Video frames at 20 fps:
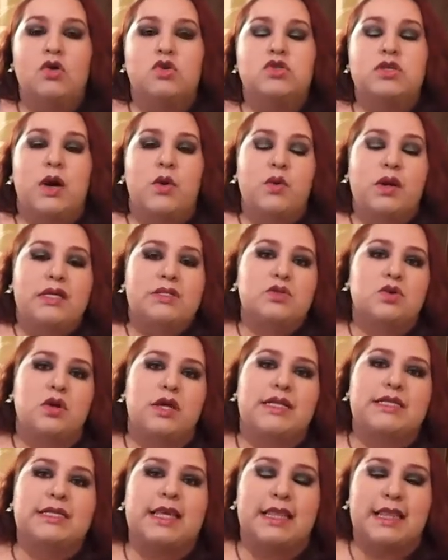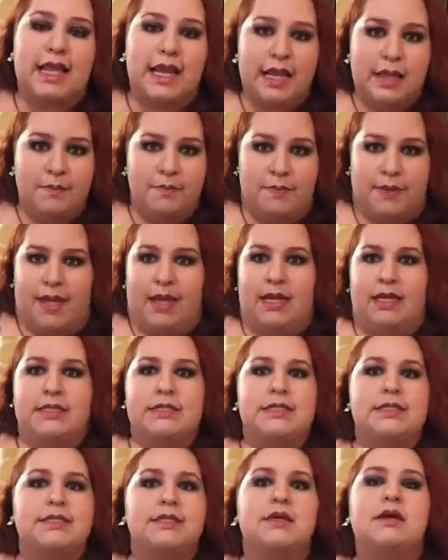o sea, unas son las que te limpian,
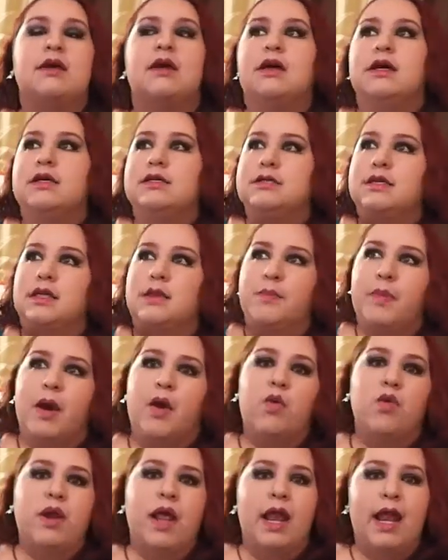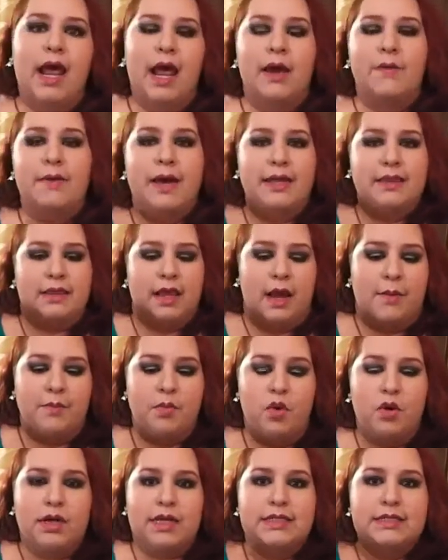es decir, se te pega una larva, te la
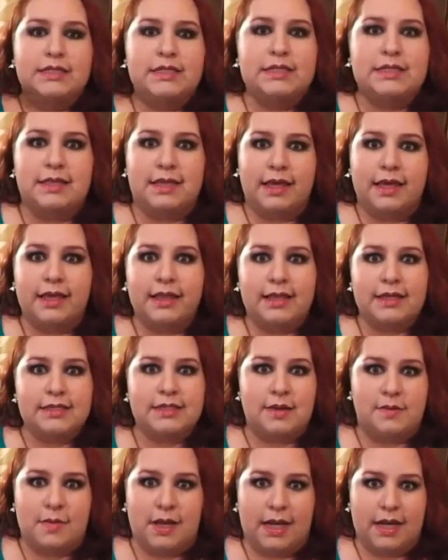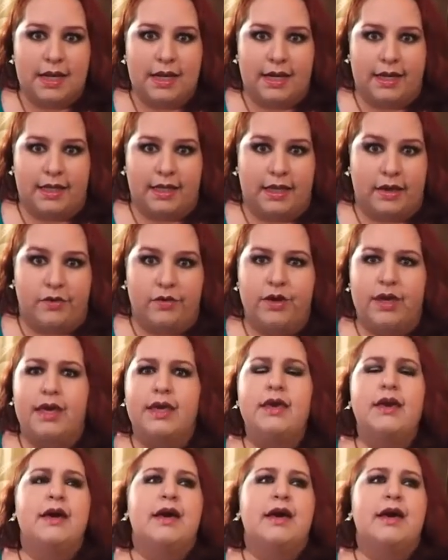pones y se te quita esa mala energía, ¿ok?